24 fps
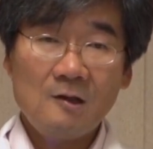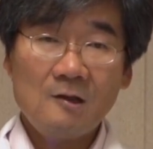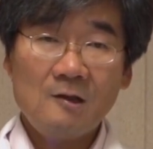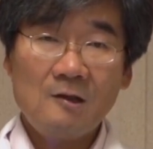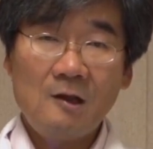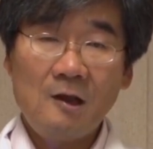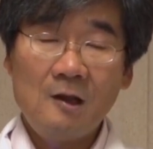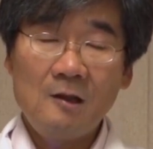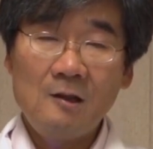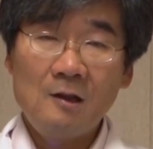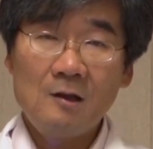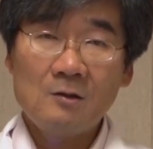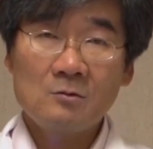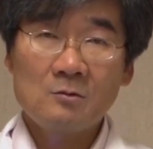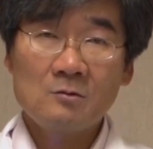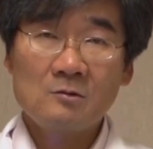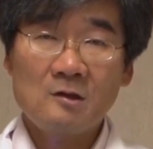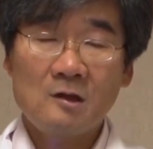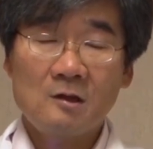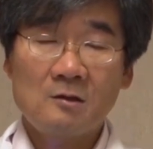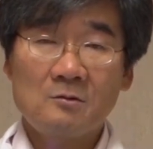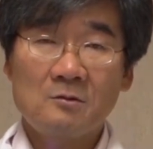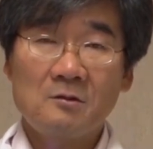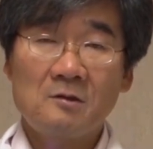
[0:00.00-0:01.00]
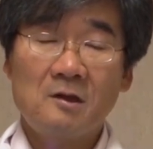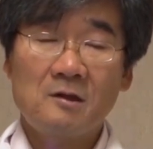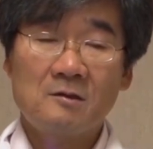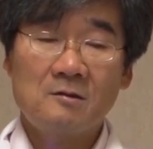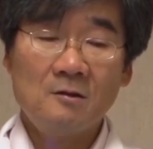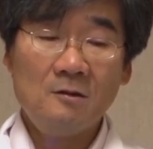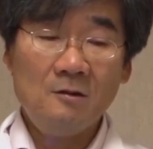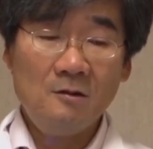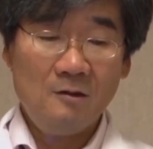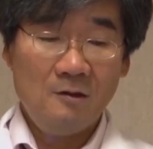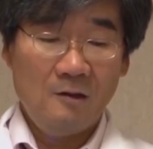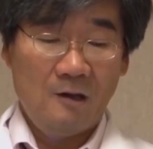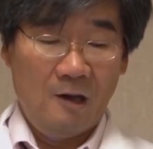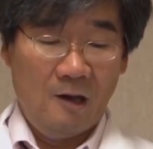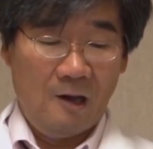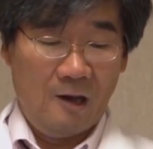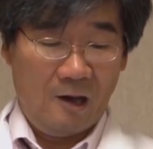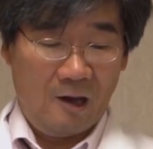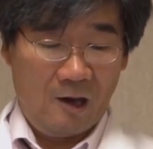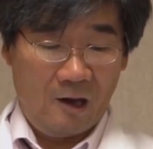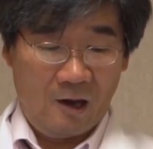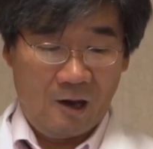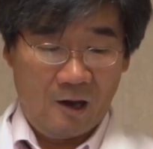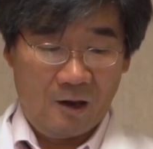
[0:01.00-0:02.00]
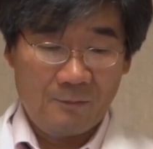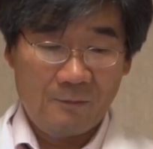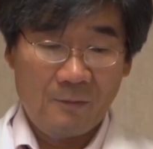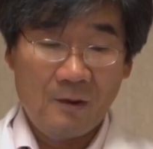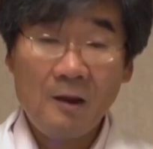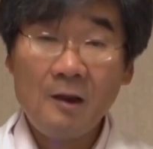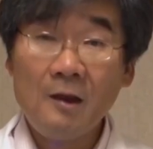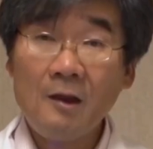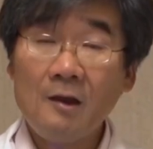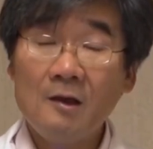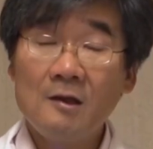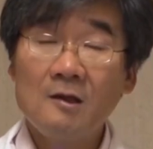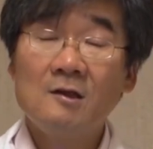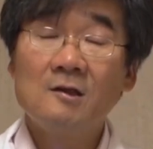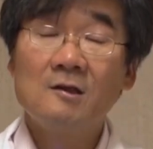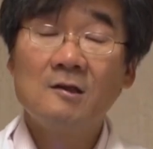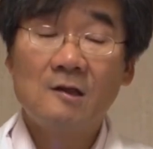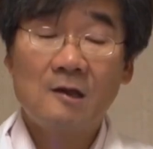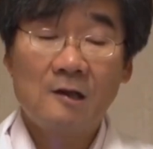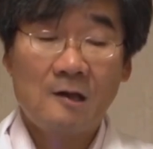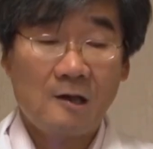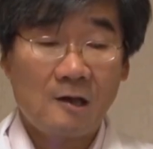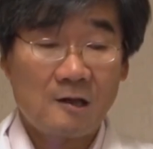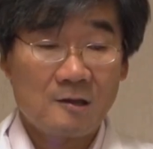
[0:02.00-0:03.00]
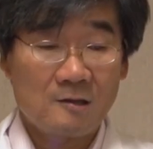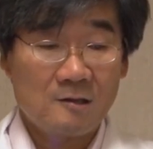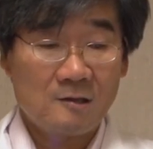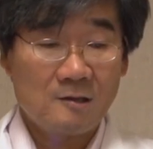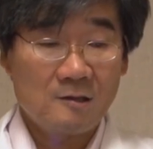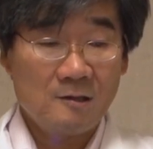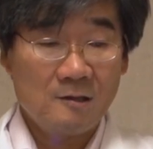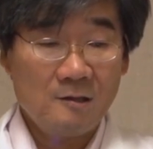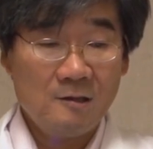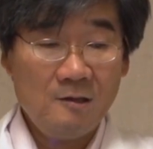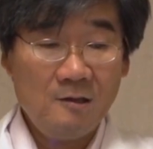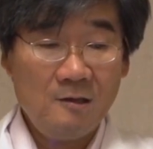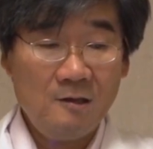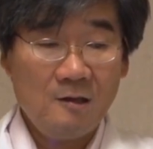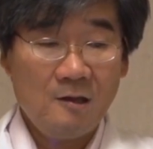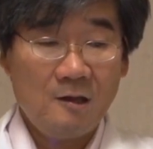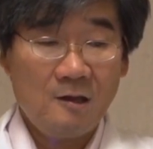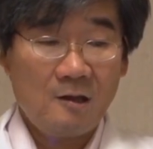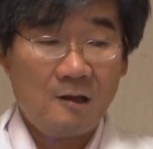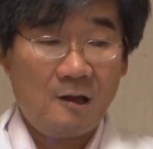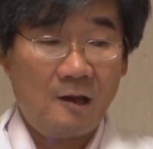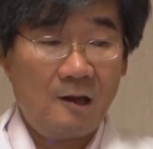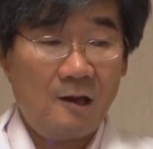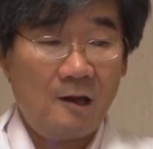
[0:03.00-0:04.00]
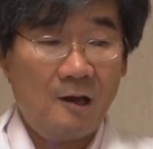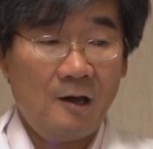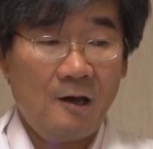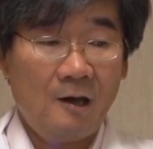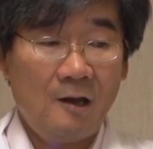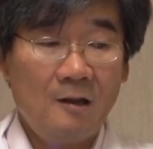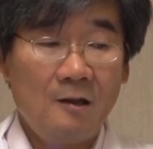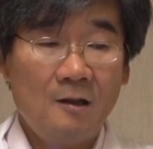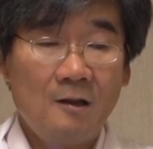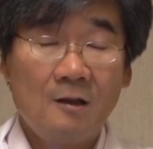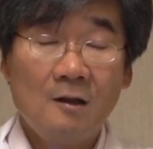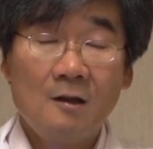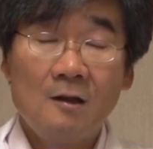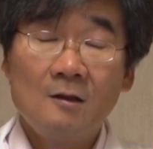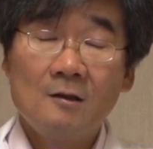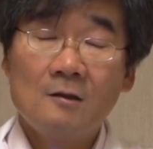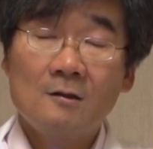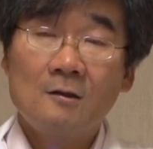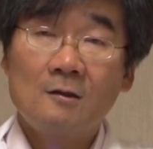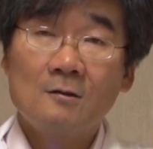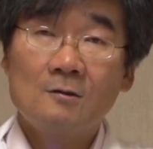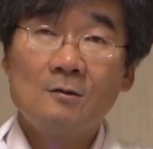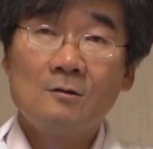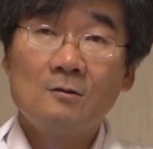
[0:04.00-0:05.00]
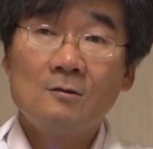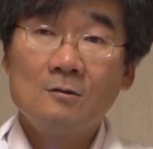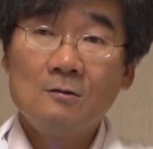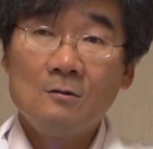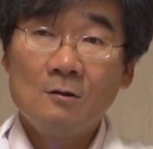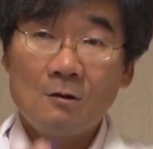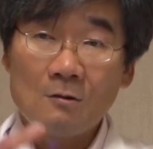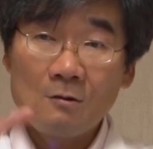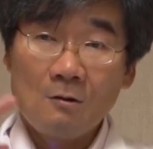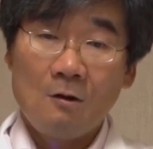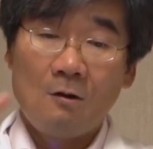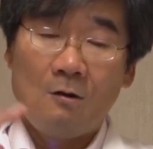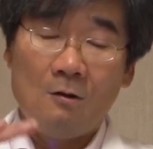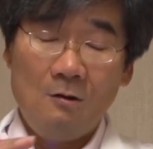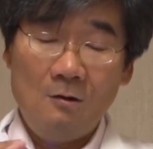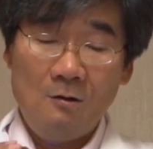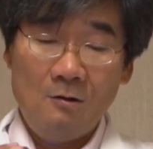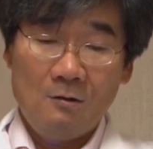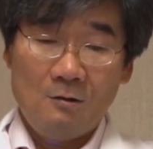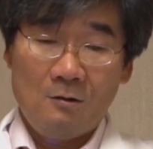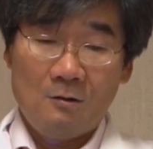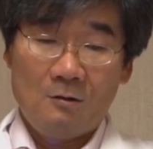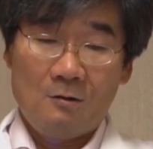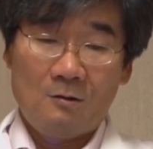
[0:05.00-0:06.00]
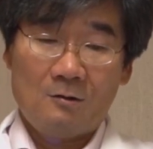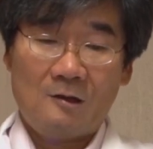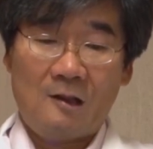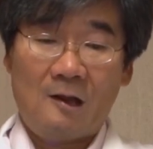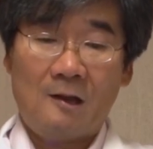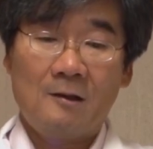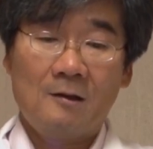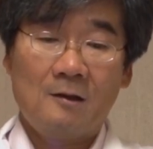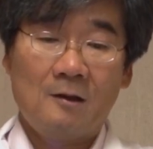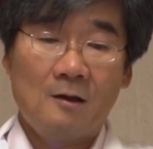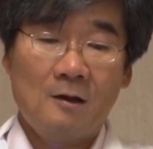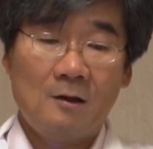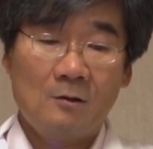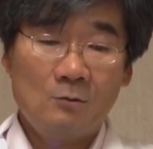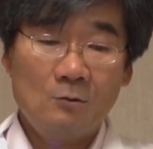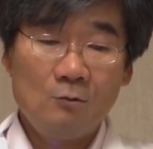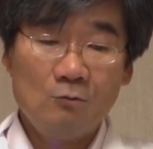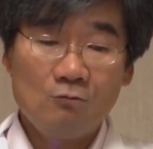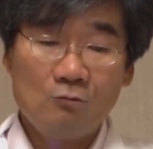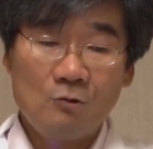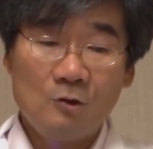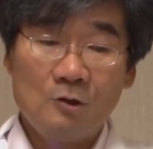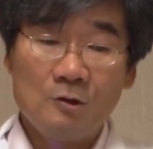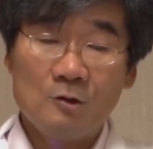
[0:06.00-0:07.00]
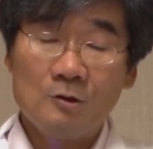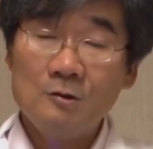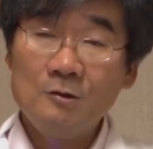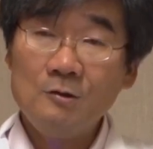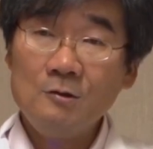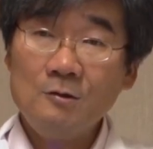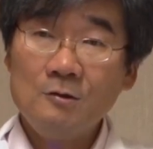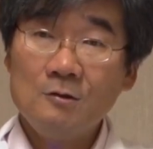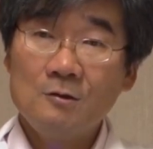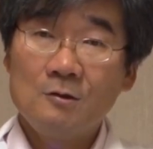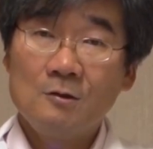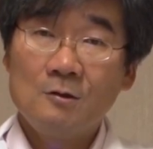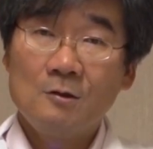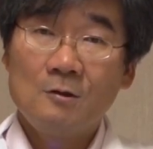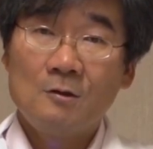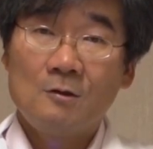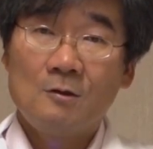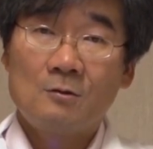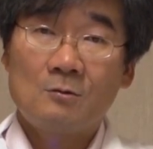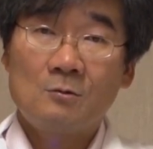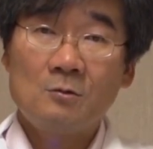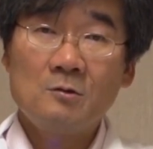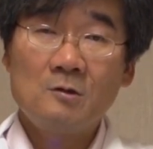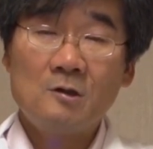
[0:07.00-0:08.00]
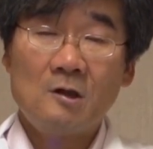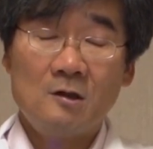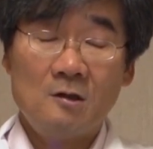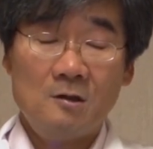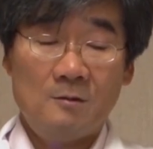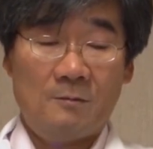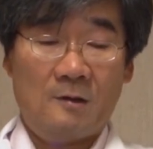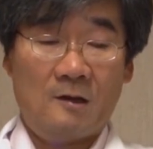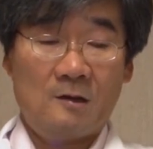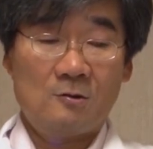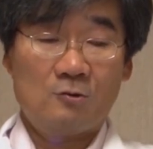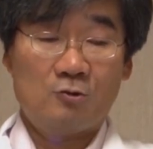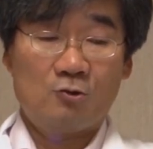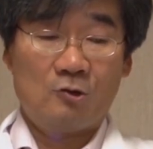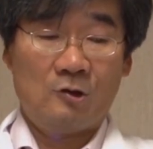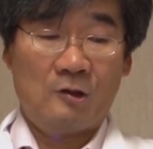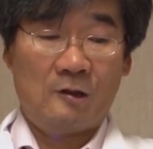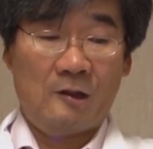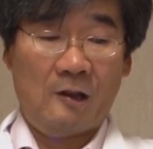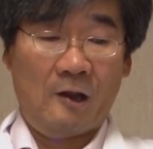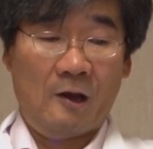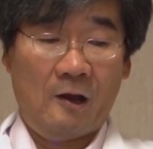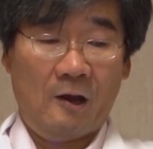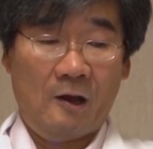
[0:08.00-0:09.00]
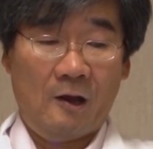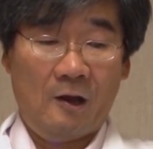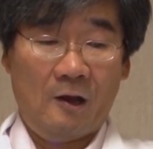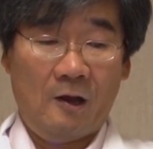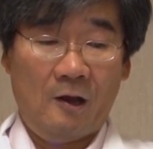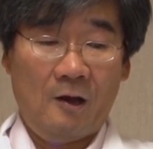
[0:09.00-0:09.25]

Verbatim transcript: DNA 손상으로 인해서 암에 이르기까지 다양한 어떤 여러 어, 단계로 우리는 손상을 받을 수 있다.